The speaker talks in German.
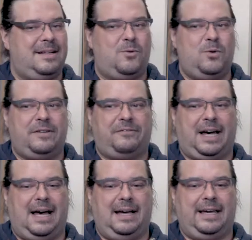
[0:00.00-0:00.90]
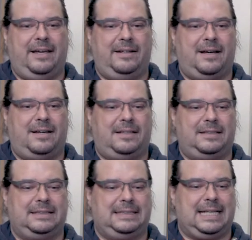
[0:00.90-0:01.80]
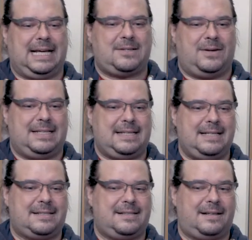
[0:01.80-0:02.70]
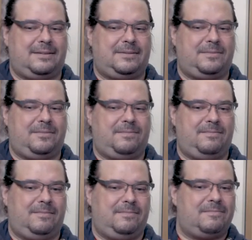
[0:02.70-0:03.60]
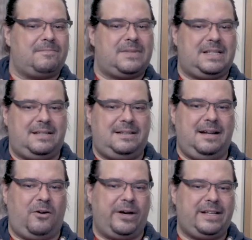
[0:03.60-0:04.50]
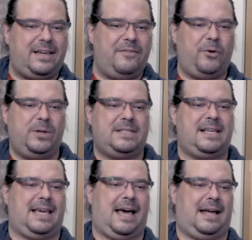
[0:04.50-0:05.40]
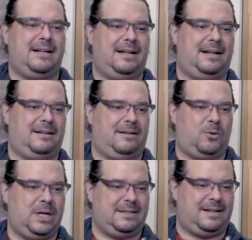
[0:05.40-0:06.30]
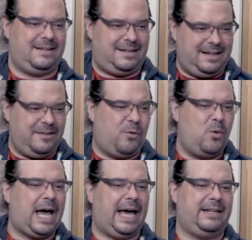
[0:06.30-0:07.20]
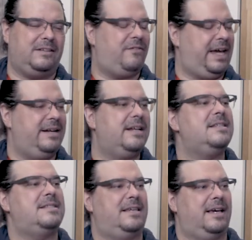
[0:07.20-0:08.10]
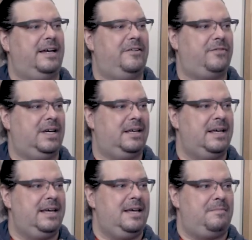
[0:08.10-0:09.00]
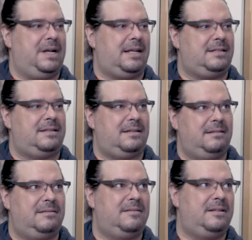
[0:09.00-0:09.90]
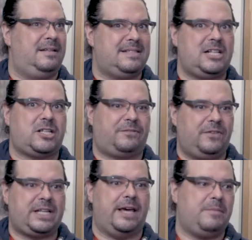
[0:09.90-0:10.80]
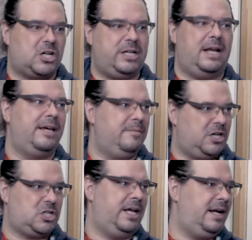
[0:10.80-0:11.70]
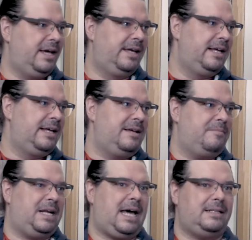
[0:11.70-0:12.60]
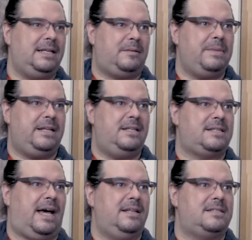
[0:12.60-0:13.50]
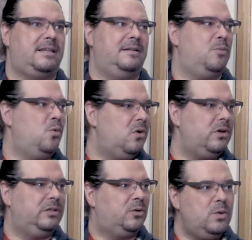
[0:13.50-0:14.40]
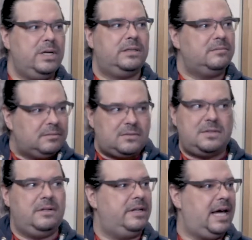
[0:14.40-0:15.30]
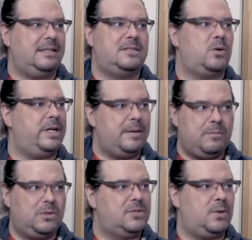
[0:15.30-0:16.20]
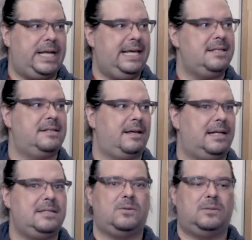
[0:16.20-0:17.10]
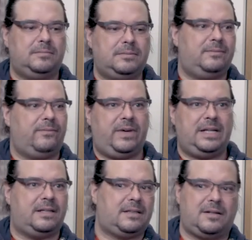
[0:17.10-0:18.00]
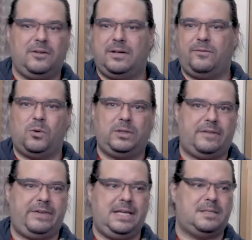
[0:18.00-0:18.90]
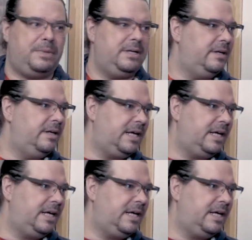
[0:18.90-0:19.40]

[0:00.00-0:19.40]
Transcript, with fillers: eine gute Frage. Da, also es ist die Leute gewöhnen sich an oder die Gewohnheiten verändern sich einfach. Man hat, die Gesellschaft wird ja immer schneller, immer schneller. Man hat nicht mehr die Zeit, sich ein Buch in Ruhe in die Hand zu nehmen und zu lesen. Also wenn ich dann irgendwo unterwegs bin, in